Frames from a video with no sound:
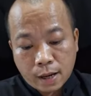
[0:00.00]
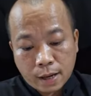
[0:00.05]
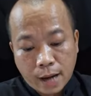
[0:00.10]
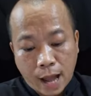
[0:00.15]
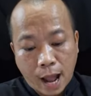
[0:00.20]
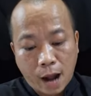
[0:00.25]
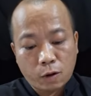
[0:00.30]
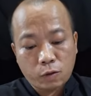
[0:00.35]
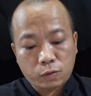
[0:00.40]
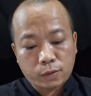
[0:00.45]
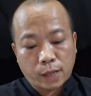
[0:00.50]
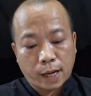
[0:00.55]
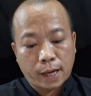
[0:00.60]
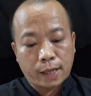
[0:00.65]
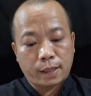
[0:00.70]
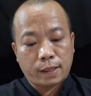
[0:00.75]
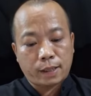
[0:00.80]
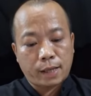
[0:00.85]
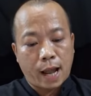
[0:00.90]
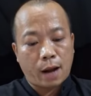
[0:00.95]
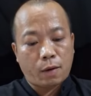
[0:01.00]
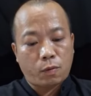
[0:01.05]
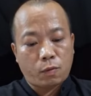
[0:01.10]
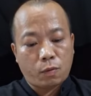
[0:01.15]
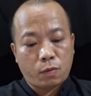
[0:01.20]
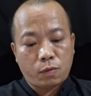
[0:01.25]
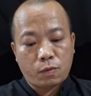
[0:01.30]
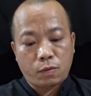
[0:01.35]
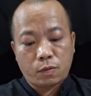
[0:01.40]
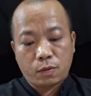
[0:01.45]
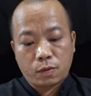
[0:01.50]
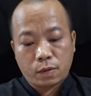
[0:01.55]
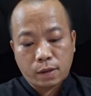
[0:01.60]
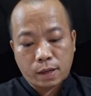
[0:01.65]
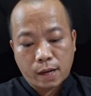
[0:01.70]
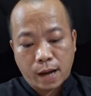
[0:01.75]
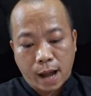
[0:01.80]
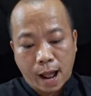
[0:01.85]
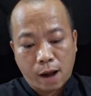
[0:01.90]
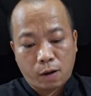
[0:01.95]
đạo thành đạo
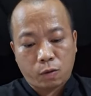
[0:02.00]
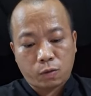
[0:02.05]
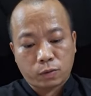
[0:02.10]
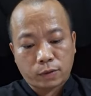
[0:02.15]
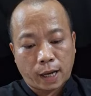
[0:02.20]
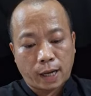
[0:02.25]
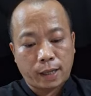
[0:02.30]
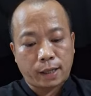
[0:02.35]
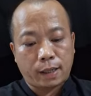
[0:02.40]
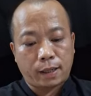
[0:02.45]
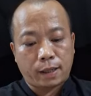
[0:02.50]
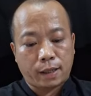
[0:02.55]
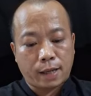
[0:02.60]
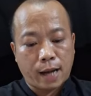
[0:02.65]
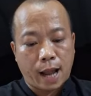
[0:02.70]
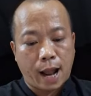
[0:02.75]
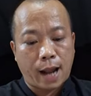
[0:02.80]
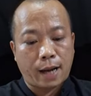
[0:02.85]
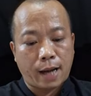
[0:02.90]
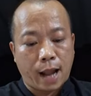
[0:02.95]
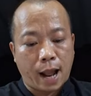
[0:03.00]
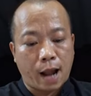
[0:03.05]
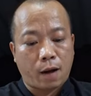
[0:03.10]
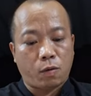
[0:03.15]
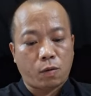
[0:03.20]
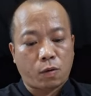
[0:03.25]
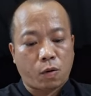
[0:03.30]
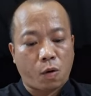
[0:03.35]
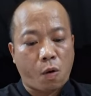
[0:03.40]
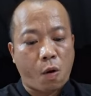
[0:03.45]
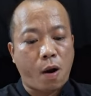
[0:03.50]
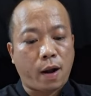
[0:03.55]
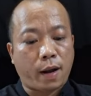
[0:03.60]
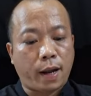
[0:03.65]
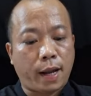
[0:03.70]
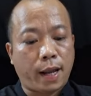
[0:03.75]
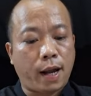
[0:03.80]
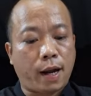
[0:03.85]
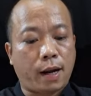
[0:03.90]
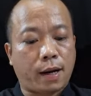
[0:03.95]
đạo thành đại đạo có
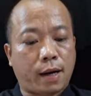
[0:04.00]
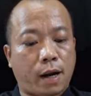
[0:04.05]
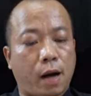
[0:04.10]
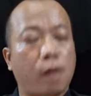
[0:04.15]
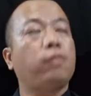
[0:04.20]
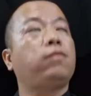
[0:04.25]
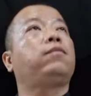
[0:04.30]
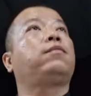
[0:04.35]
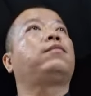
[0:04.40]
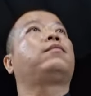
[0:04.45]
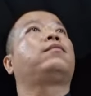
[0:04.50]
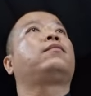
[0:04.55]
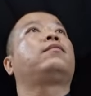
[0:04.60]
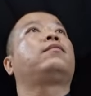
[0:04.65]
nghĩa không